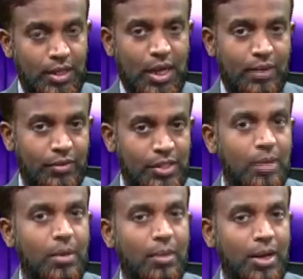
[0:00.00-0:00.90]
आप ऐसे
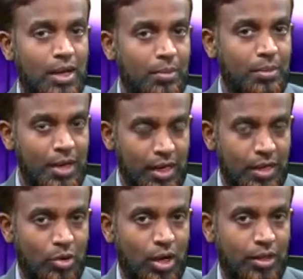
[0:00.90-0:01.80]
एक बार हमारे यहाँ पर भी आइए
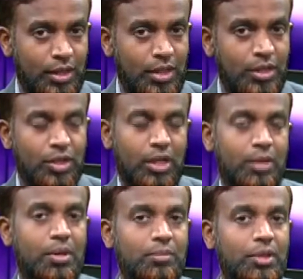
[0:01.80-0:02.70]
मुलाकात करिए शाला
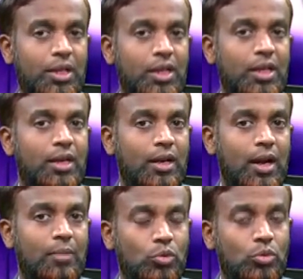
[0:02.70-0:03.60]
फिर हम देखेंगे अगर
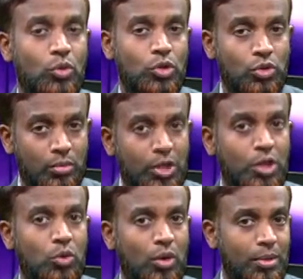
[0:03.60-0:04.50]
आपको कोई सुटेबिलिटी
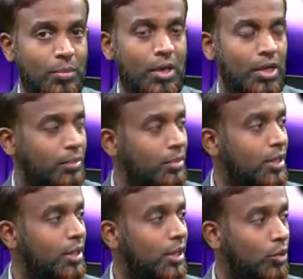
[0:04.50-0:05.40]
हो आपके पार्ट टाइम
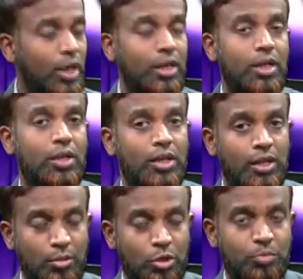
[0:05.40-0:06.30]
में ऑटो कैट के ट्रेनर
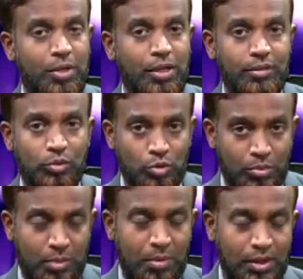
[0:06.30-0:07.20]
के प्रोस्पेक्टिव तो उस पर
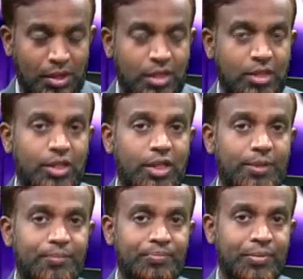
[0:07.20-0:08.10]
भी बात की जा सकती है
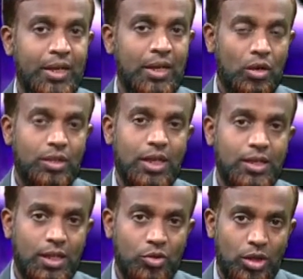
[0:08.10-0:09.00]
और साथ
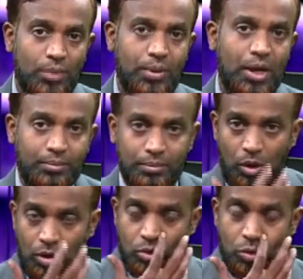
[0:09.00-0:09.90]
साथ जो है ना फिर आप
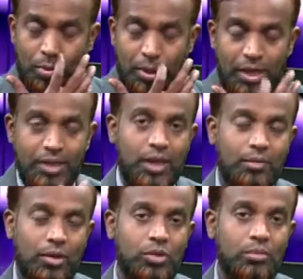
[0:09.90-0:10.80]
ऑल्सो हमारे एच
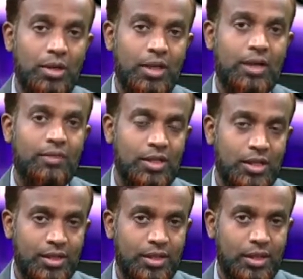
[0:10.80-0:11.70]
वालों से मिलकर एडवाइस ले
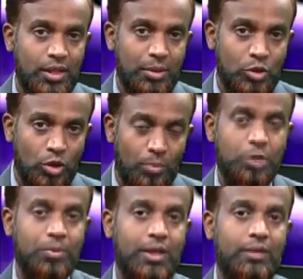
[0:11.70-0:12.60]
सकते हैं कि भाई जॉब
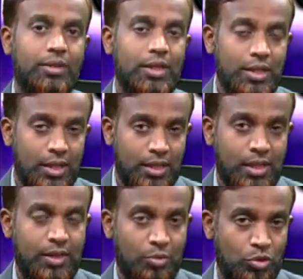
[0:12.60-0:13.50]
प्रोस्पेक्टिव किस तरह
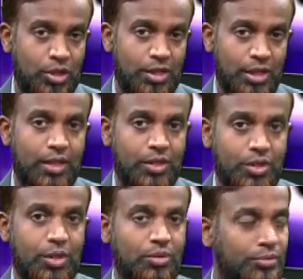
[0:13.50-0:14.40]
से अप्रोच किया जाए इंडस्ट्री
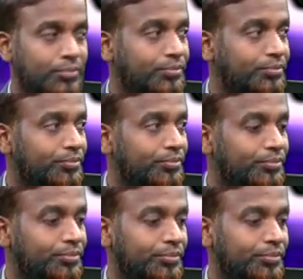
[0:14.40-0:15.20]
को जी बिल्कुल